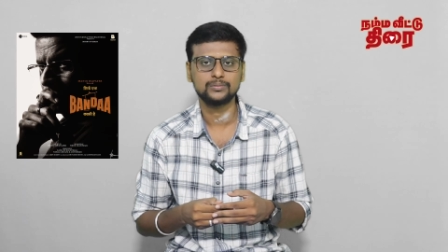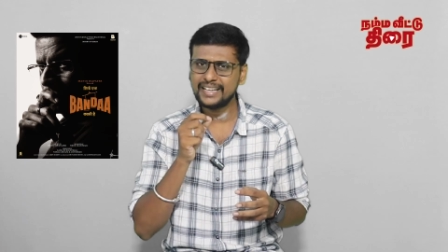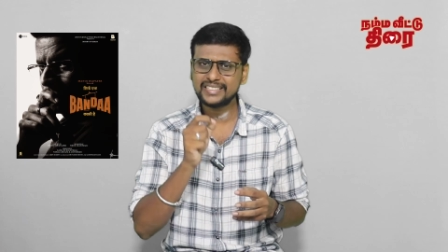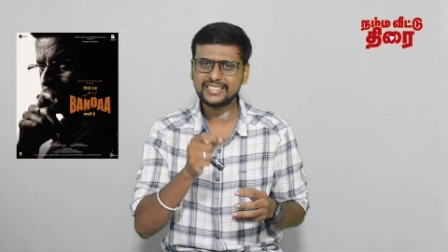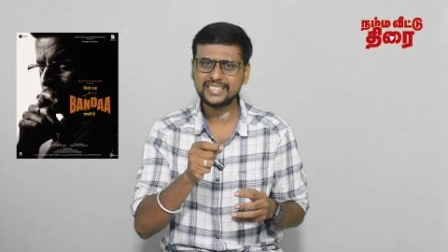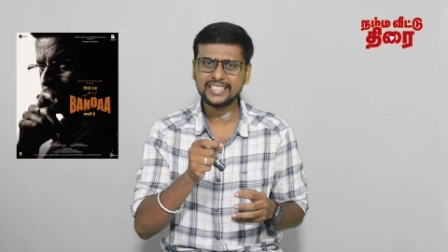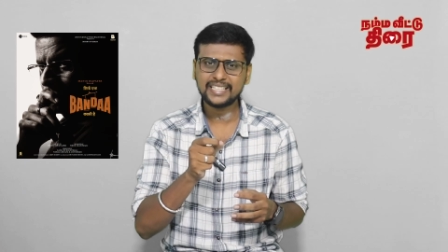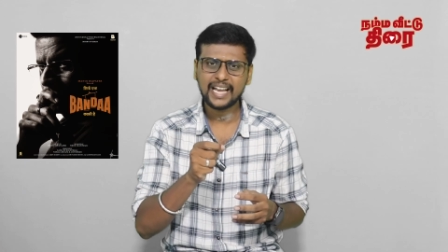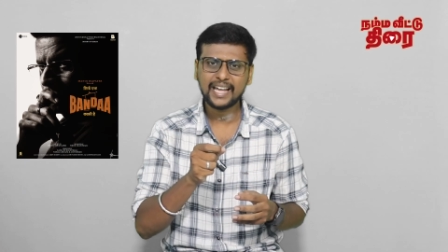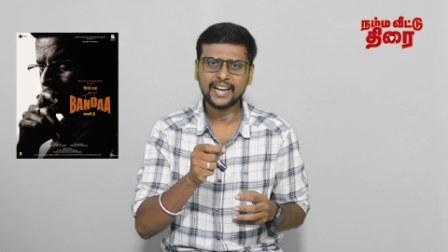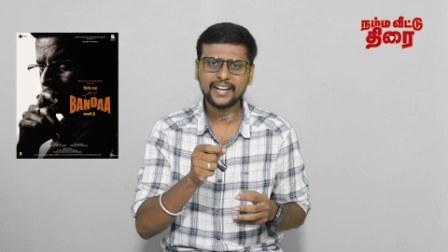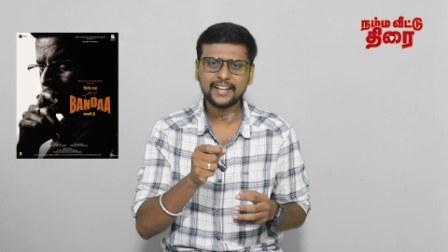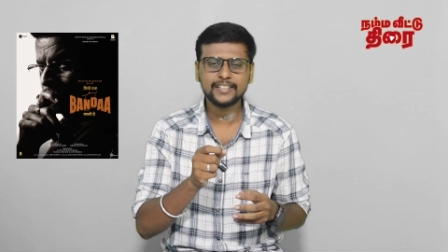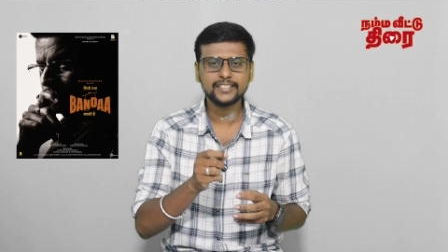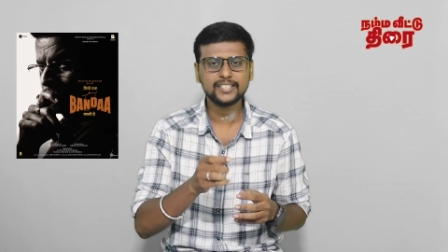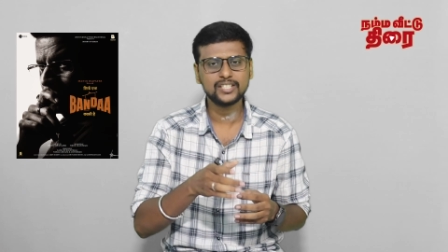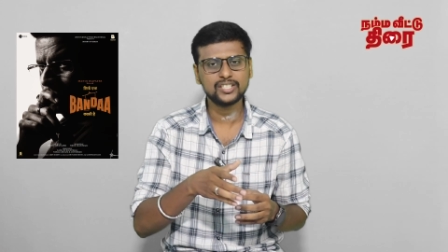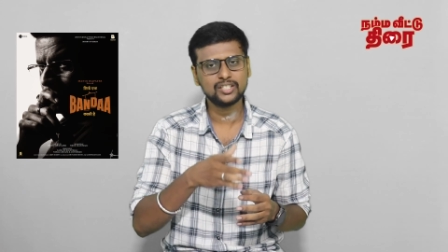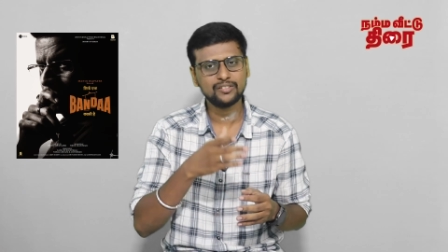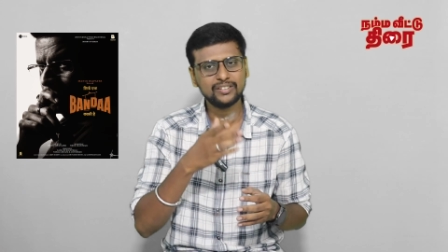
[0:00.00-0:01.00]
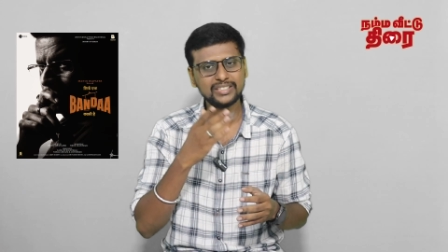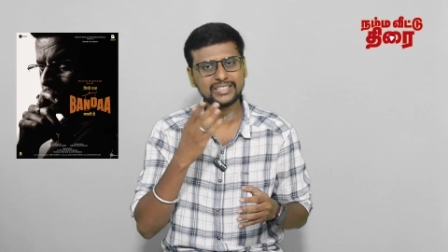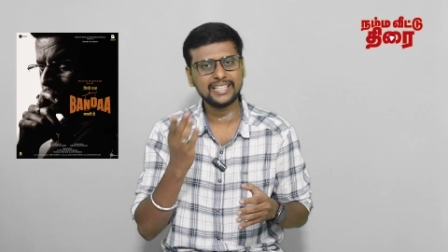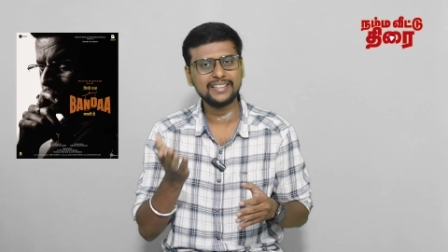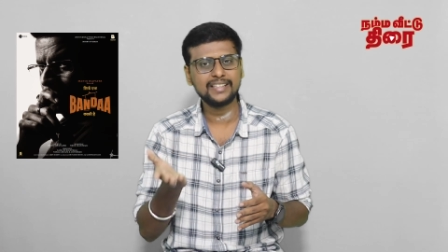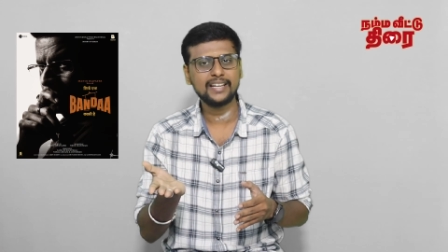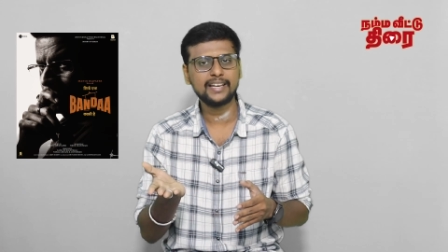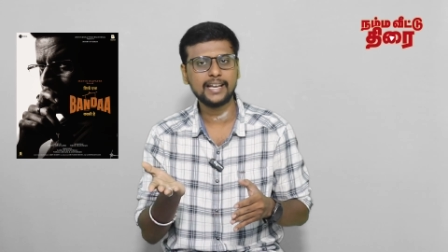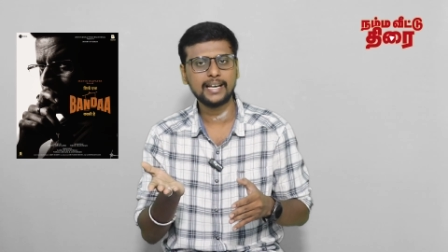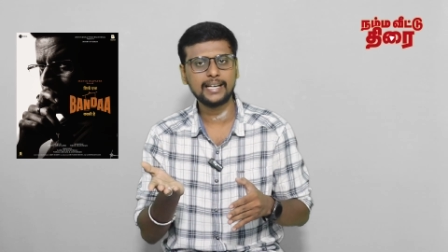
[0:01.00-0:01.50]
நெக்ஸ்ட் கேரக்டரைசேஷன் வைஸ்
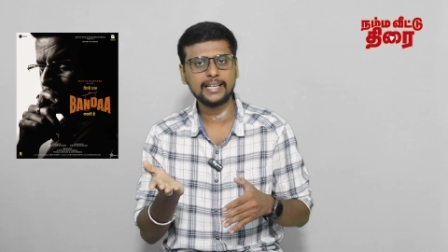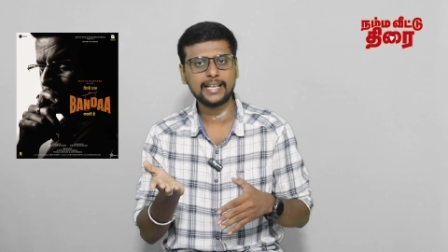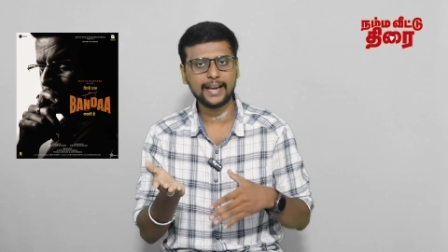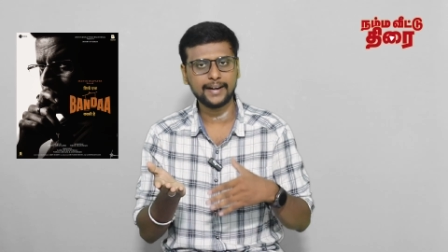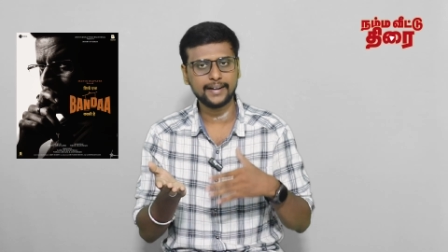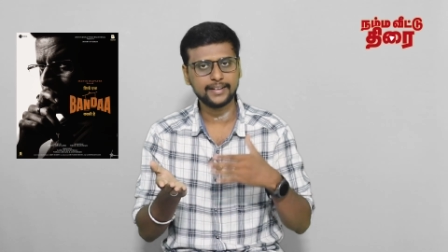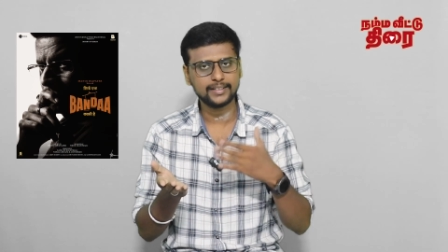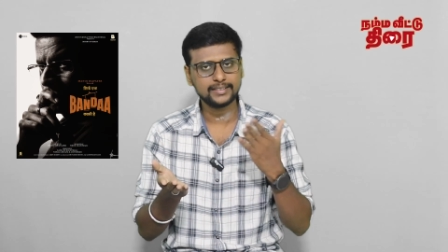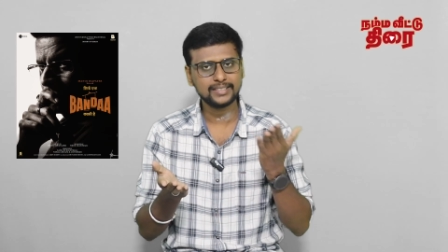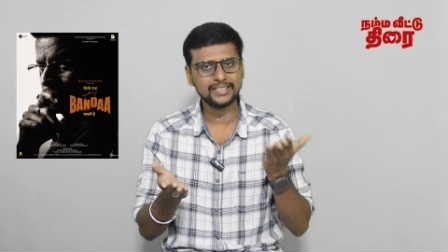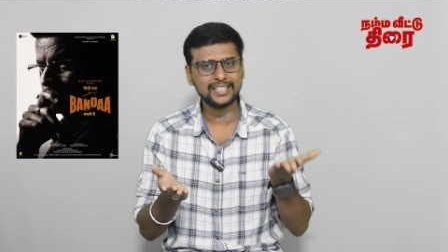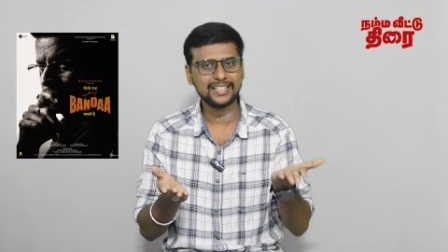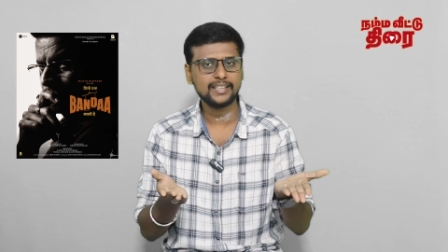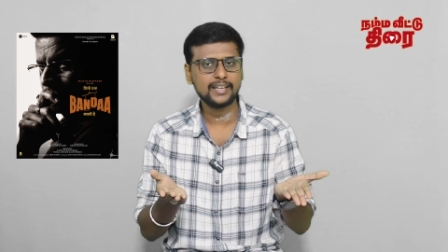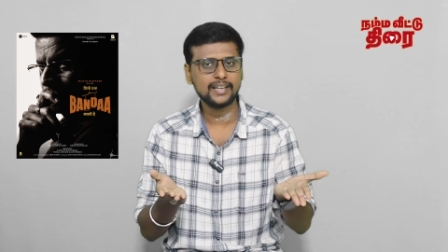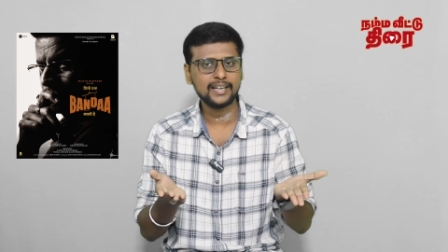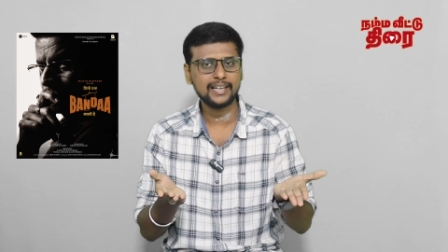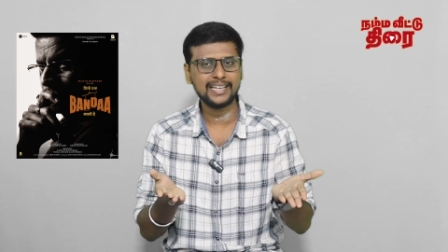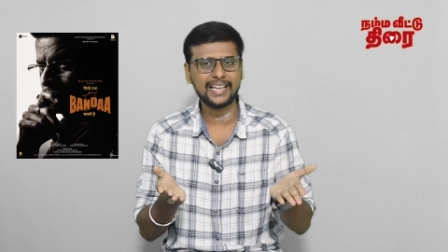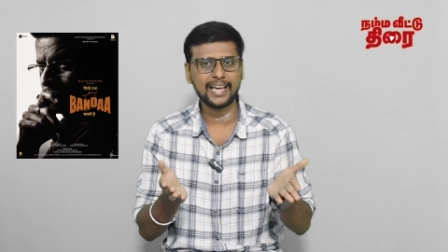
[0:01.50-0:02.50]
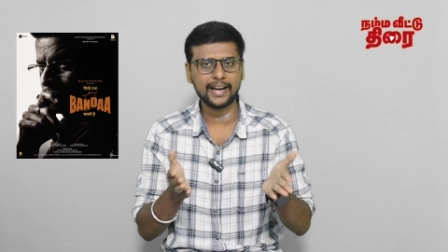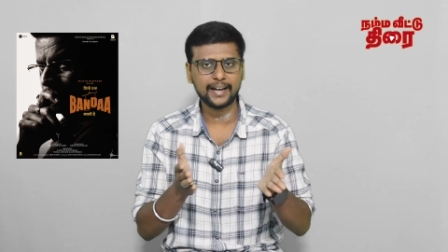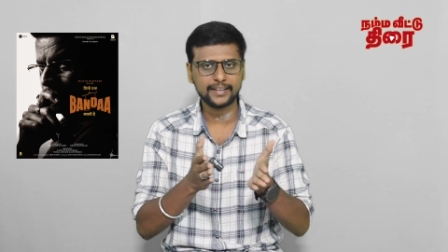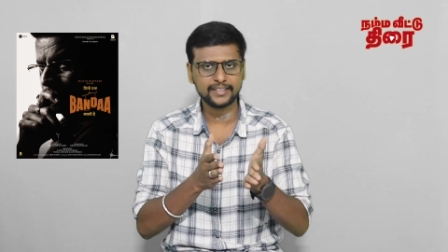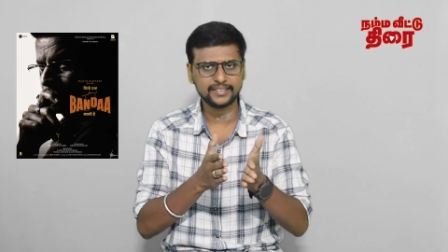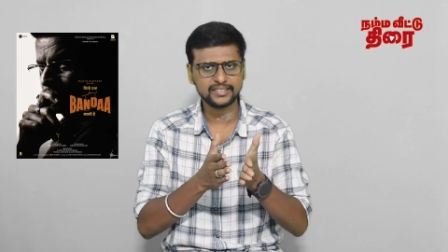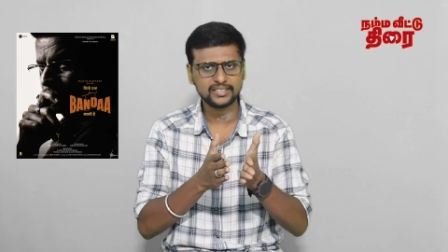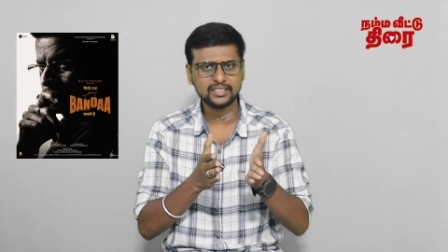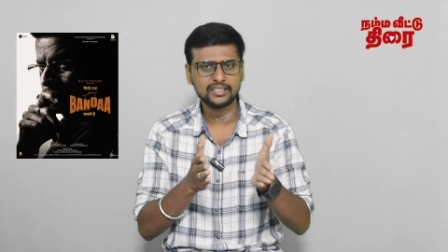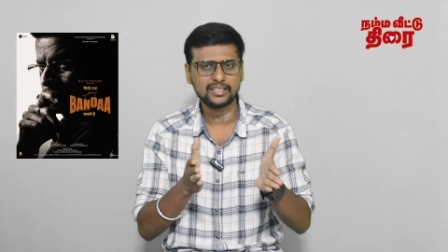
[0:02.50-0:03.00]
எது ரியல் கேரக்டர்ஸ் எது ரியல்
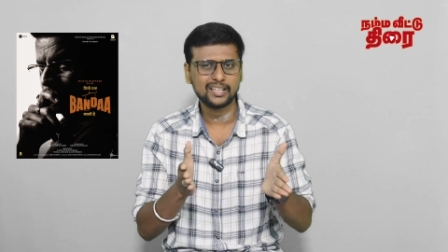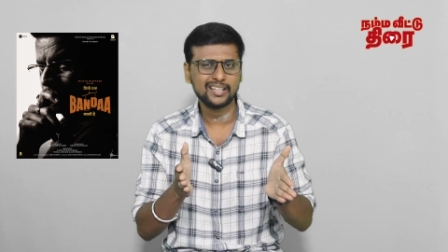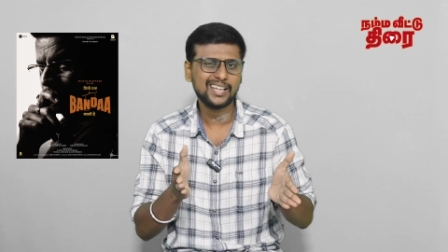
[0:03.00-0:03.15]
கேரக்டர்ஸ்னு